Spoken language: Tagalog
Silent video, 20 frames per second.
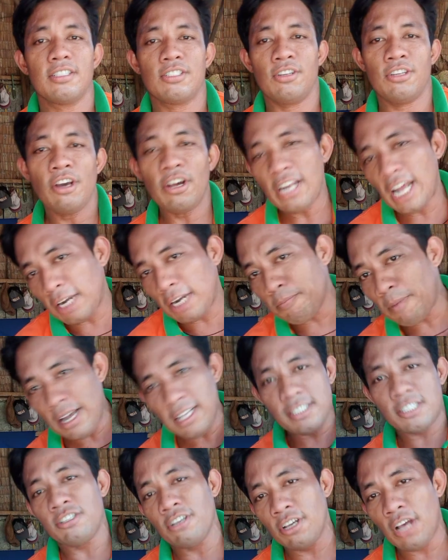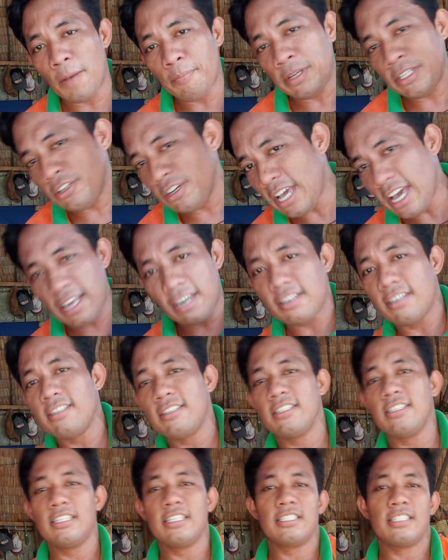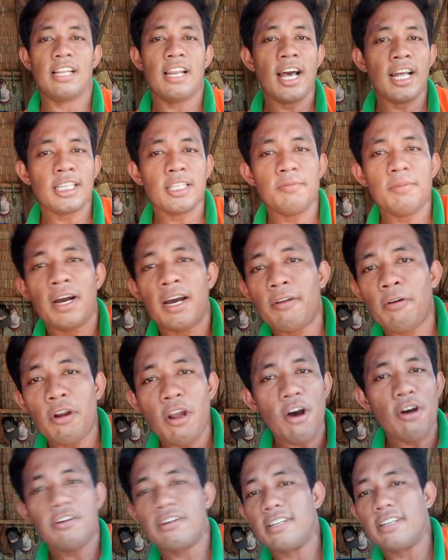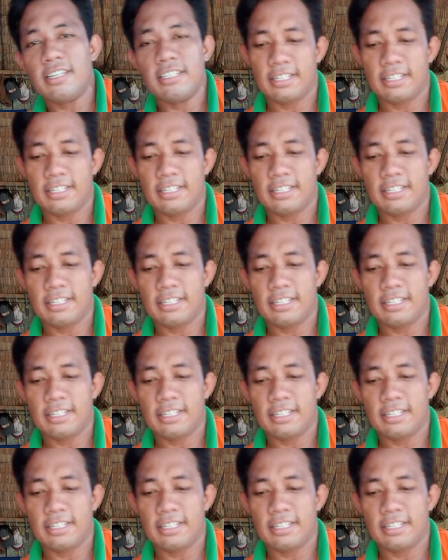So yan, advance New Happy New Year! sa lahat ng mga nanonood.